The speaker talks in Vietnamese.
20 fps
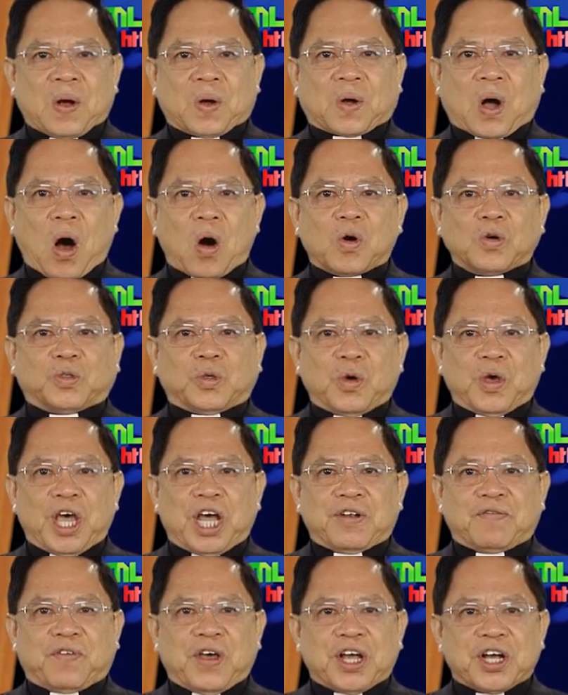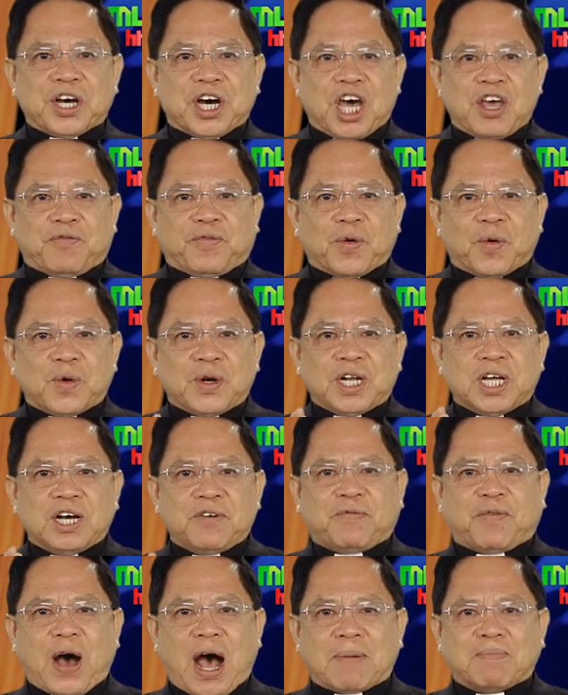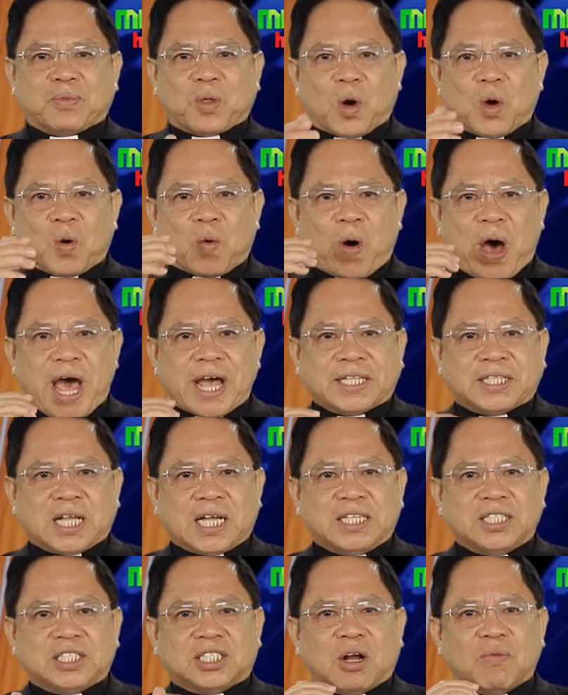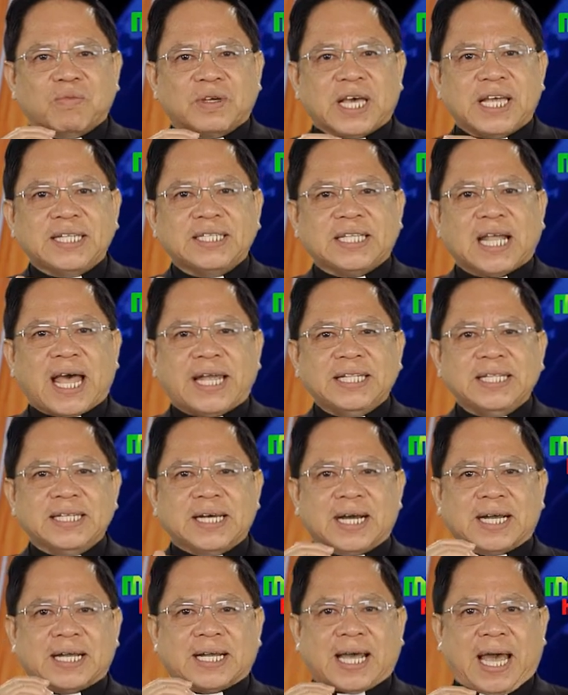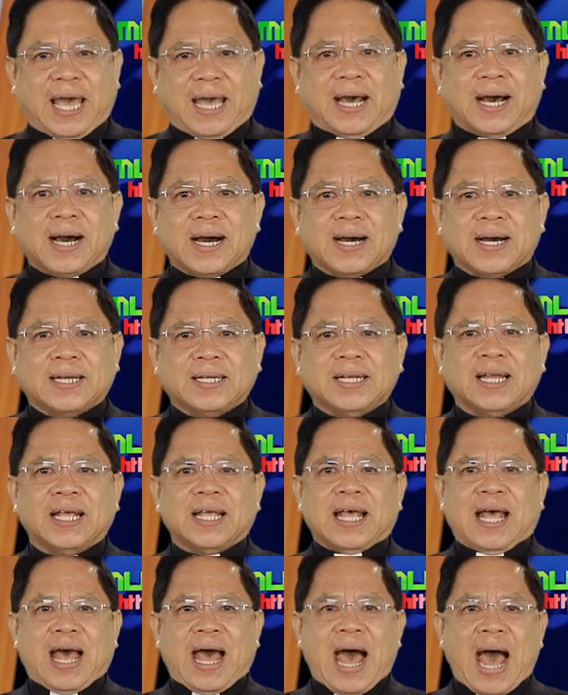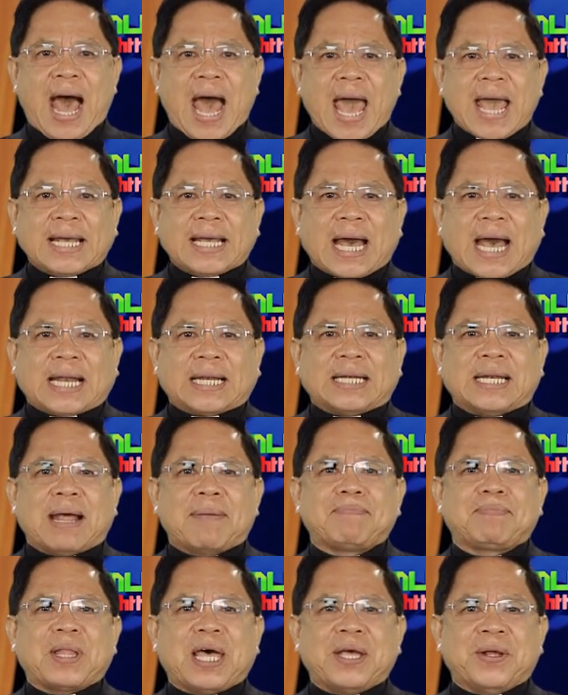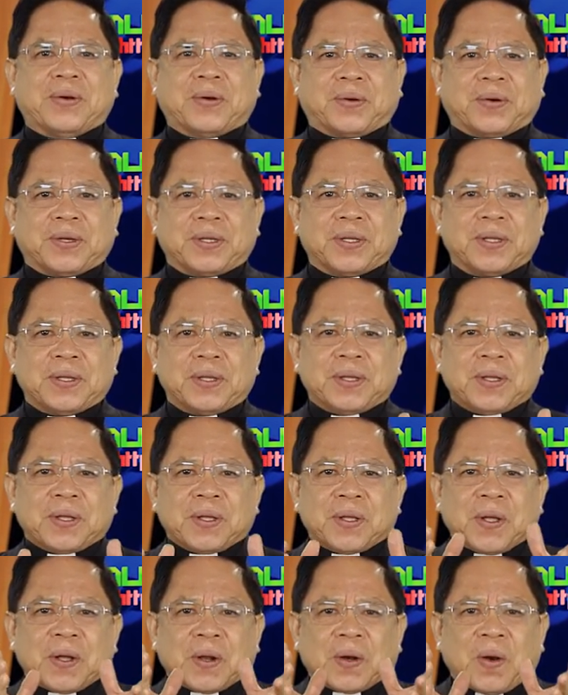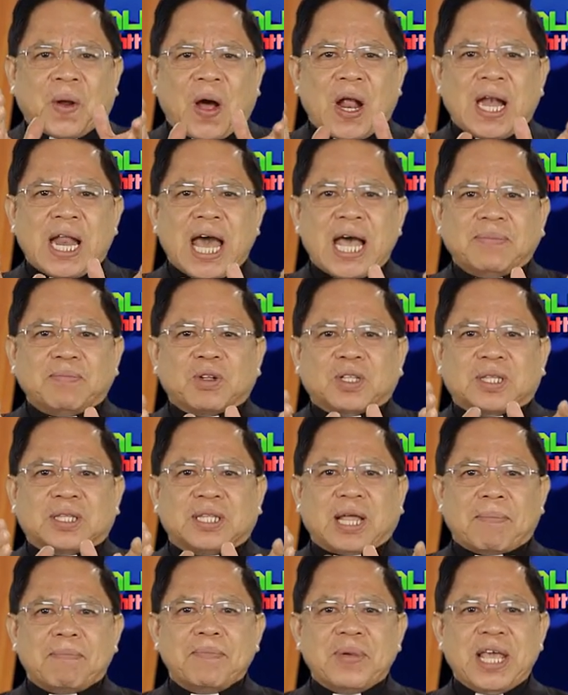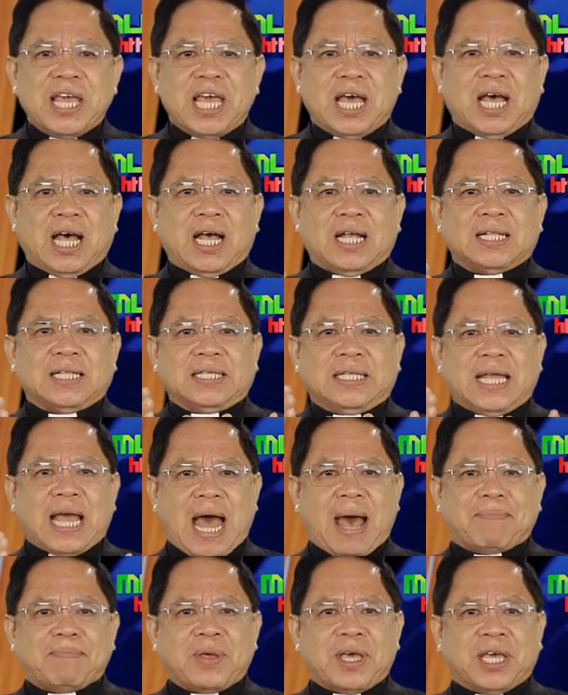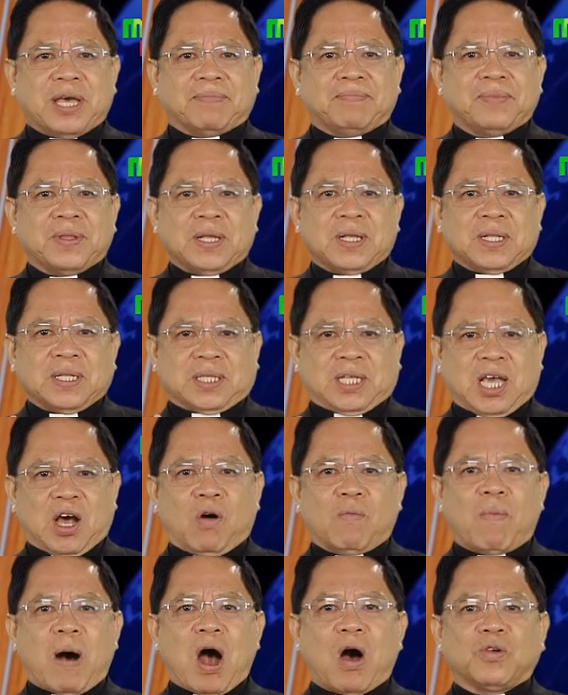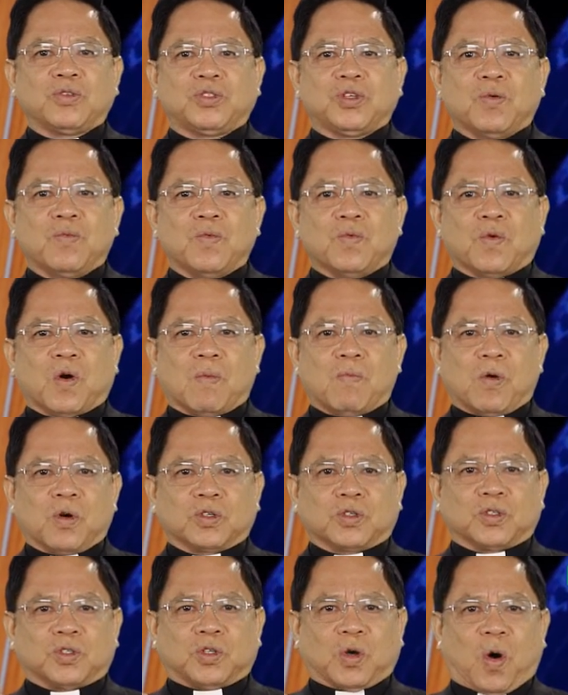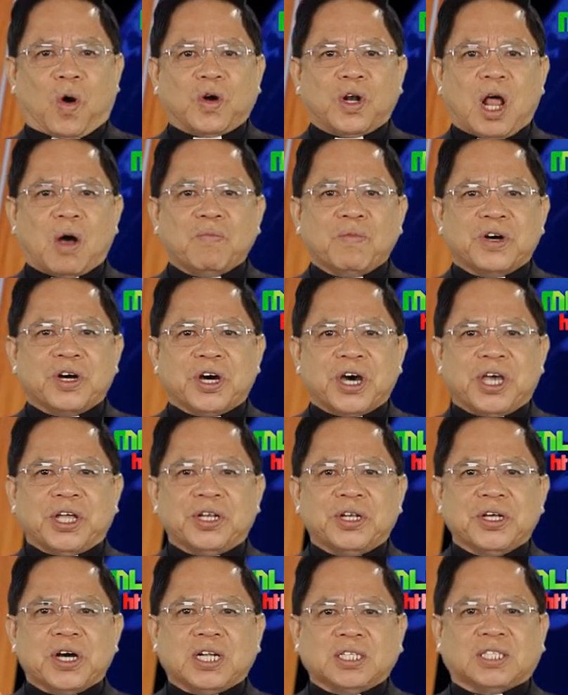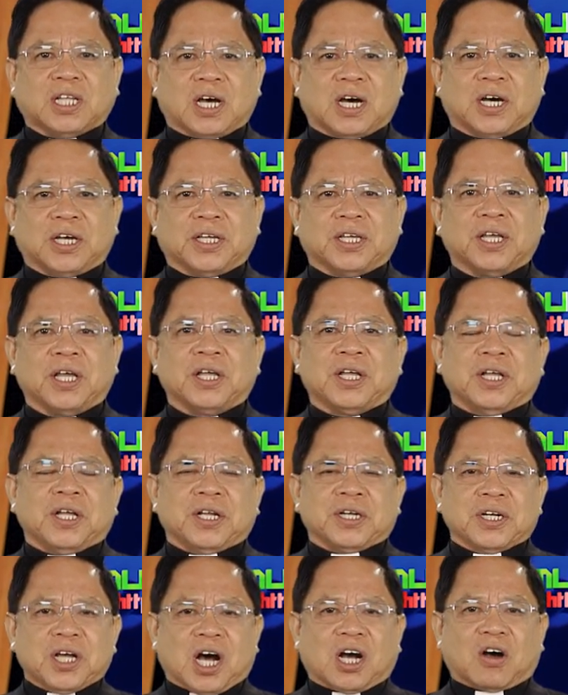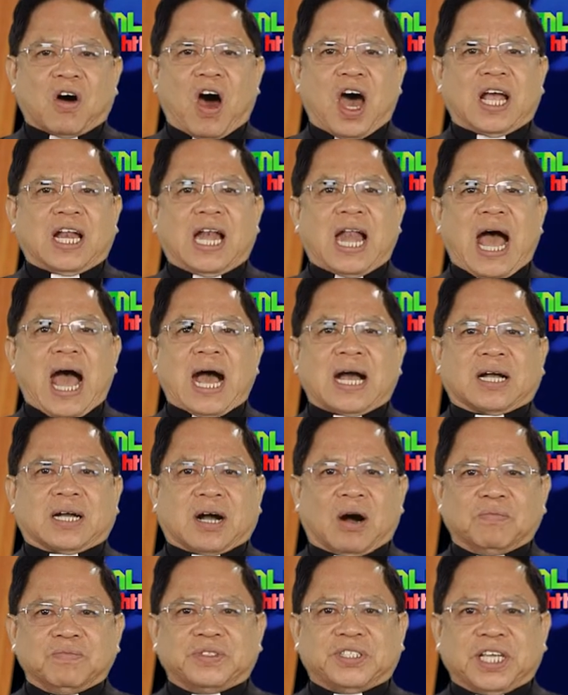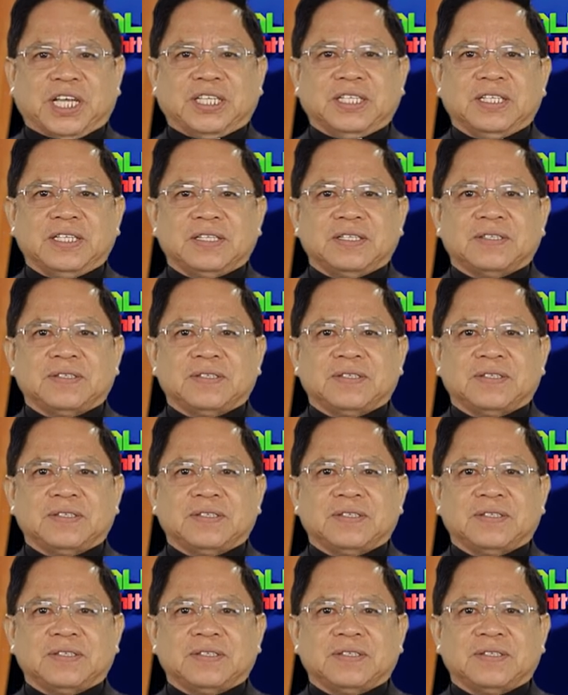Câu chuyện về người phụ nữ phạm tội ngoại tình trong Kinh Thánh được kể hơn 2.000 năm nay rồi. Nói lên một tâm địa nham hiểm, thiếu bao dung của một số đông người đương thời được gọi là công chính.